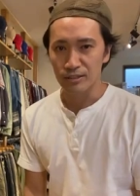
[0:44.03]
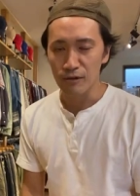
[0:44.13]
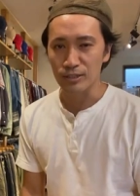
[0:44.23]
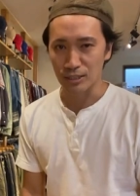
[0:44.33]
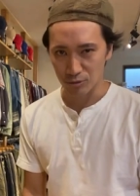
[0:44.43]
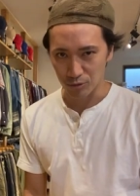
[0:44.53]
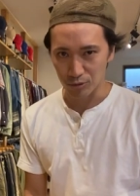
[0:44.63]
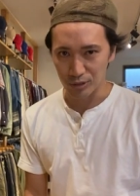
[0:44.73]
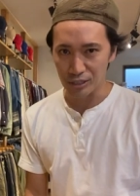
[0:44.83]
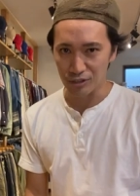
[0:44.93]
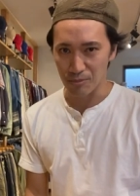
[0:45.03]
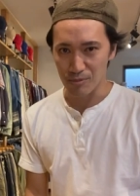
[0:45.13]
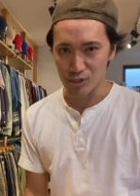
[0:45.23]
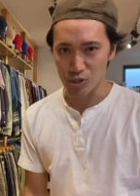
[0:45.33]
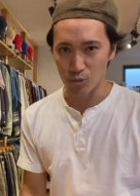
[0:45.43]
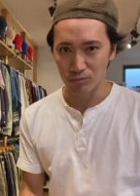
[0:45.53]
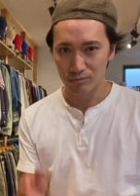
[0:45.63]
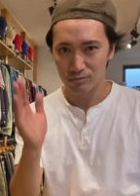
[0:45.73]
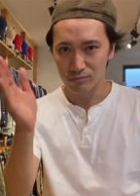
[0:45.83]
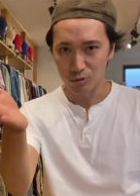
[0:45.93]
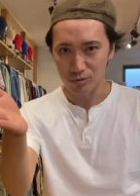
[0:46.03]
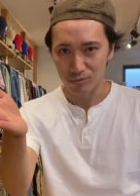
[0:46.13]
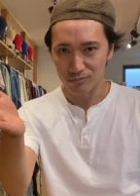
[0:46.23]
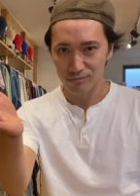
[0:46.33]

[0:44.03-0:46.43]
では早速行ってみましょう。どうぞ。